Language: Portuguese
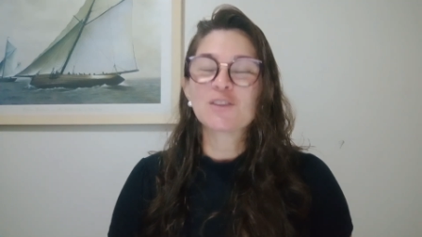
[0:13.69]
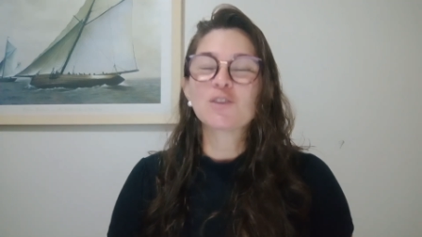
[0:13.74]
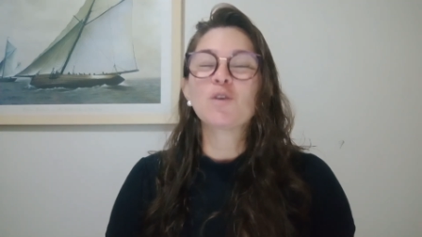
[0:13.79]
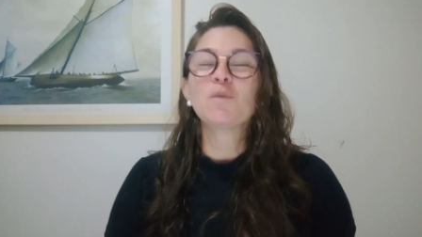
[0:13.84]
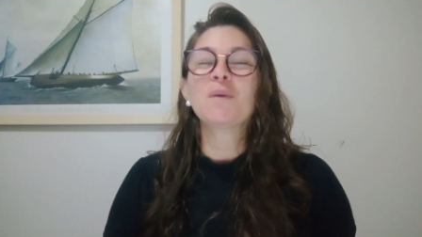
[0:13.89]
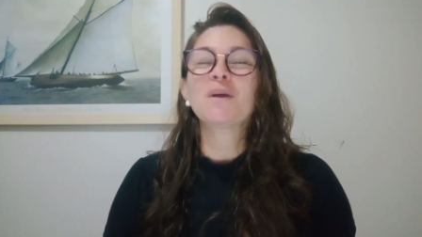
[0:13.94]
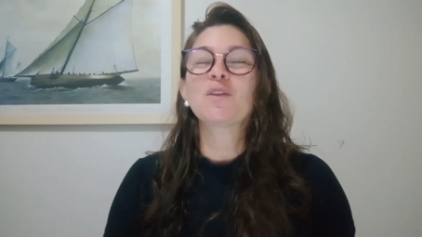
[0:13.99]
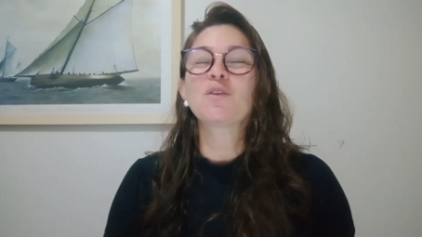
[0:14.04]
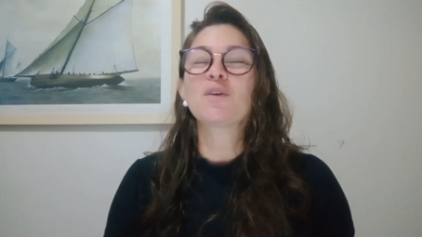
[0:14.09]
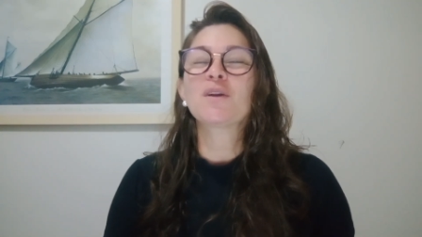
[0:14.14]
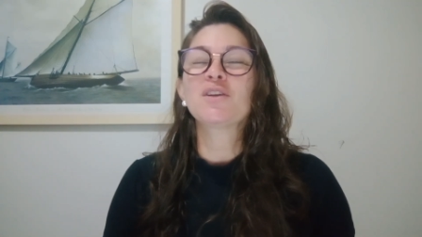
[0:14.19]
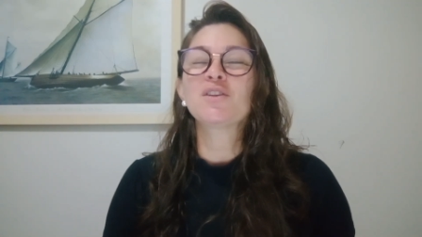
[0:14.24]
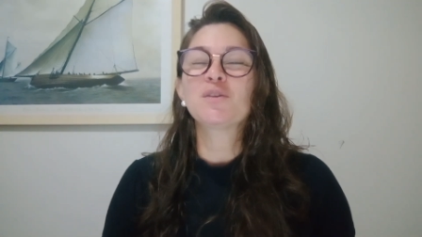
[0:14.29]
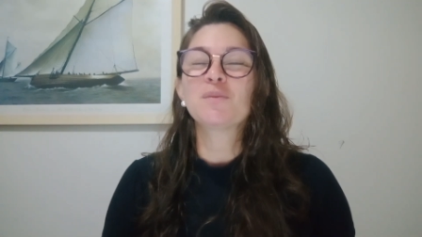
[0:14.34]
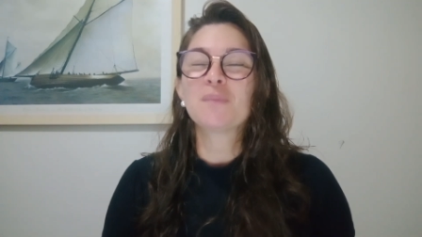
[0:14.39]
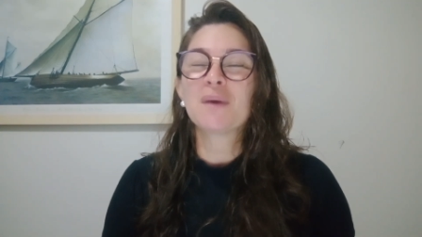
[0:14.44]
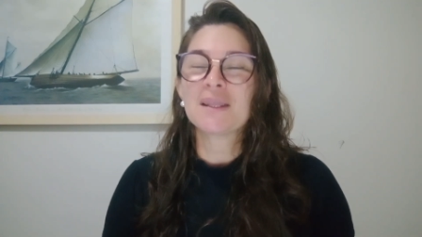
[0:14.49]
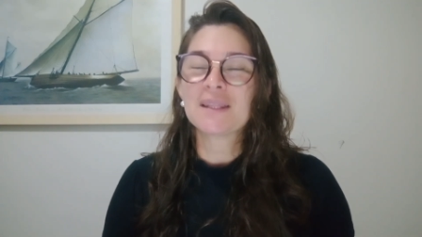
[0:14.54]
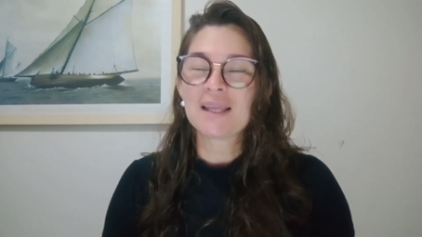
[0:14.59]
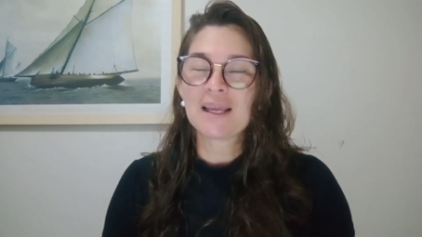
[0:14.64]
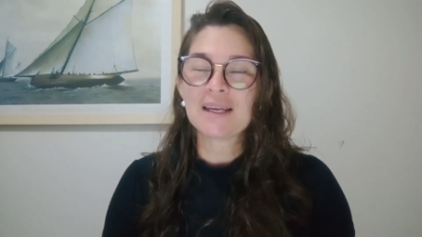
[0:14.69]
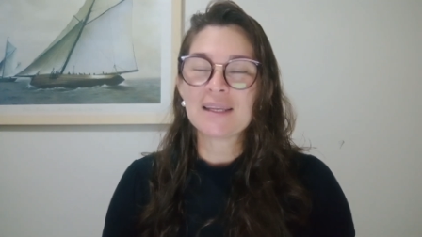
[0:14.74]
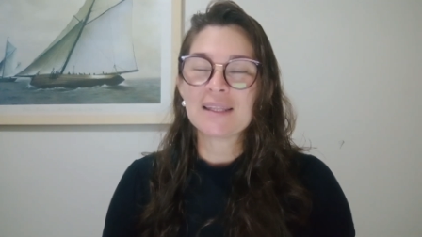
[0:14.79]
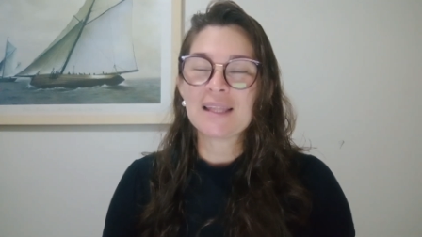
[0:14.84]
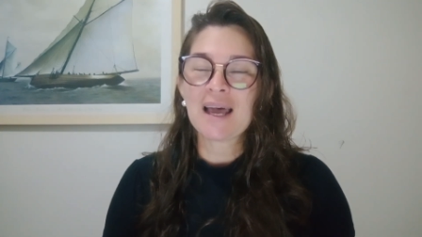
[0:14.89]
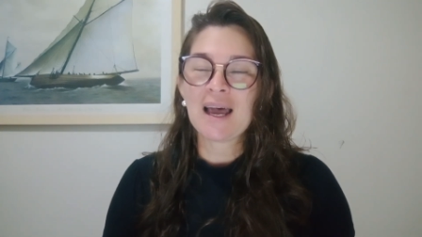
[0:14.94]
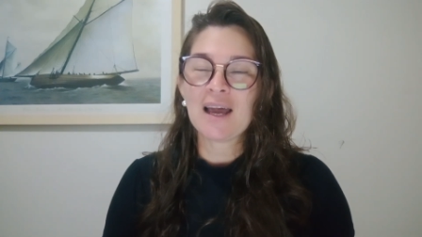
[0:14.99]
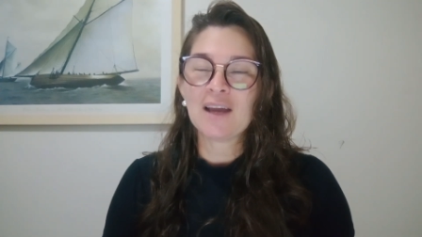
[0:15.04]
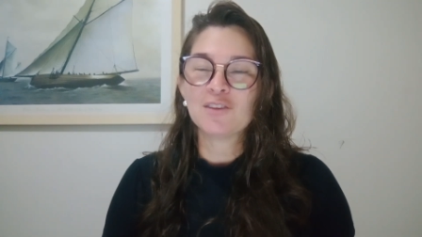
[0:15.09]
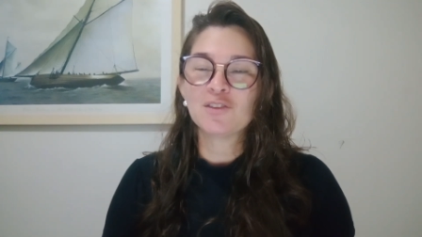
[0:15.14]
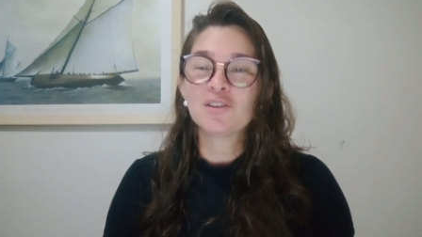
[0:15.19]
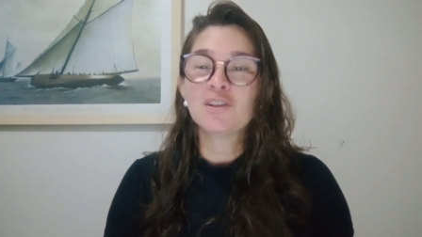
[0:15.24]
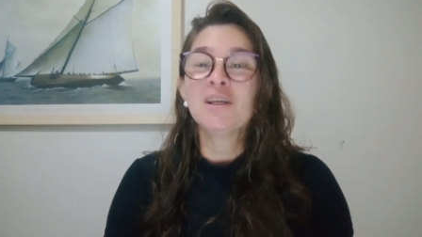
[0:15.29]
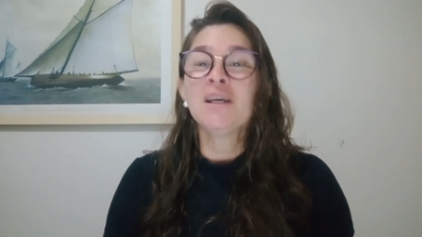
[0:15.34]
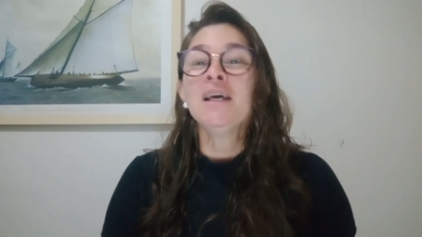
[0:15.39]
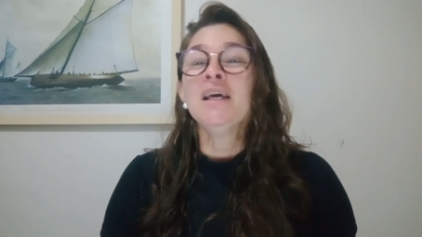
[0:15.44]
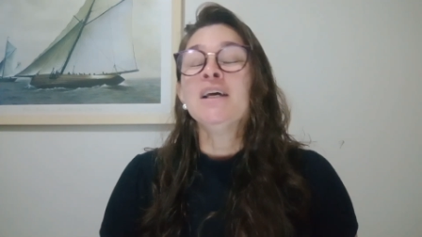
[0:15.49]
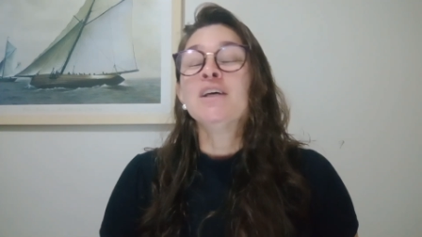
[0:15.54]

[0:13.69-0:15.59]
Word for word: sou mentora de mentalidade,